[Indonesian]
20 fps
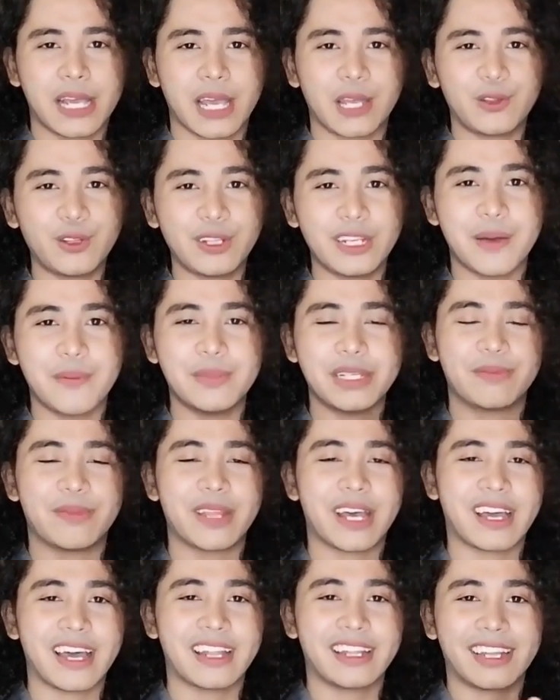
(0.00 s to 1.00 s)
mereka itu tidak
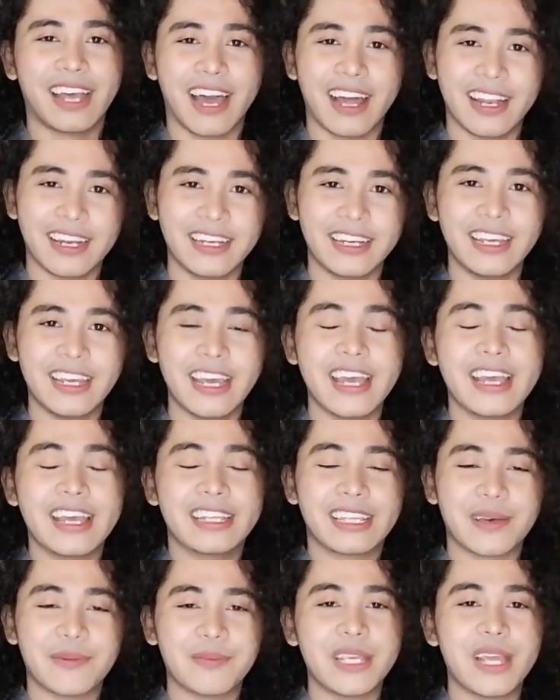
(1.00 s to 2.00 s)
menciptakan tata hal ini,
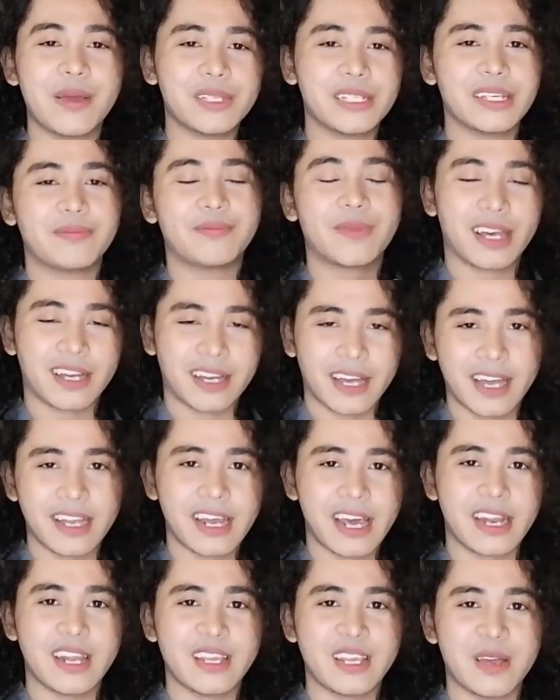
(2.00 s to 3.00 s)
tapi yang
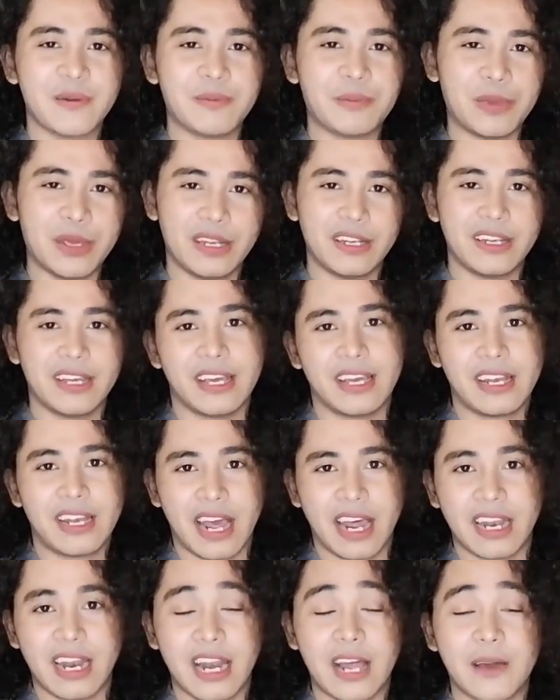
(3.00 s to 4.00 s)
menciptakan adanya piden
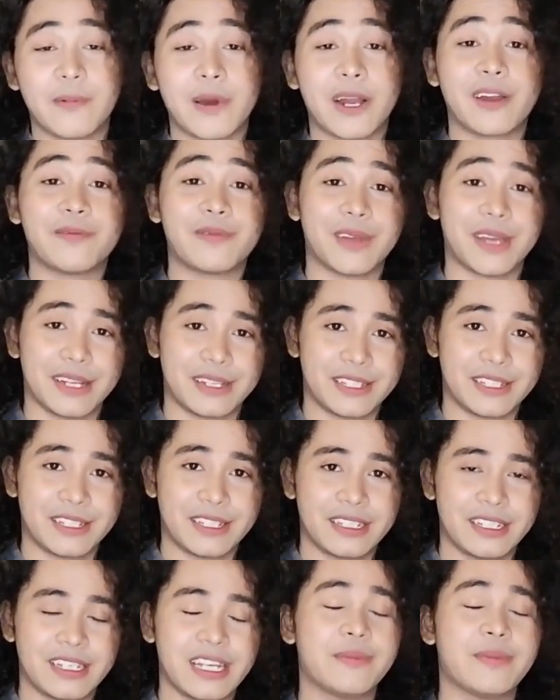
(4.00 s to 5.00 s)
adalah para
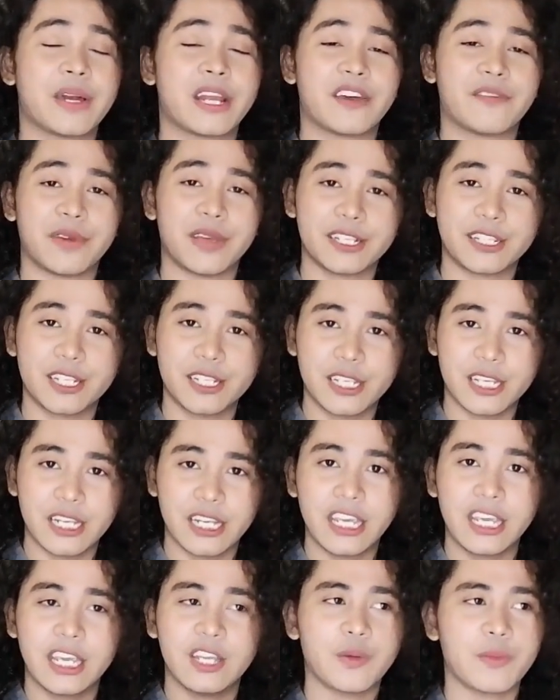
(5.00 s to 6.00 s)
fans. Jadi para fans di
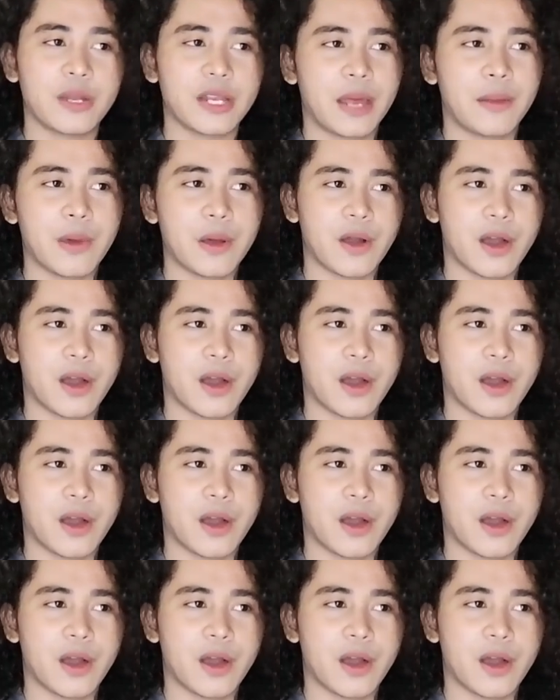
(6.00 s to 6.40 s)
sini itu melihat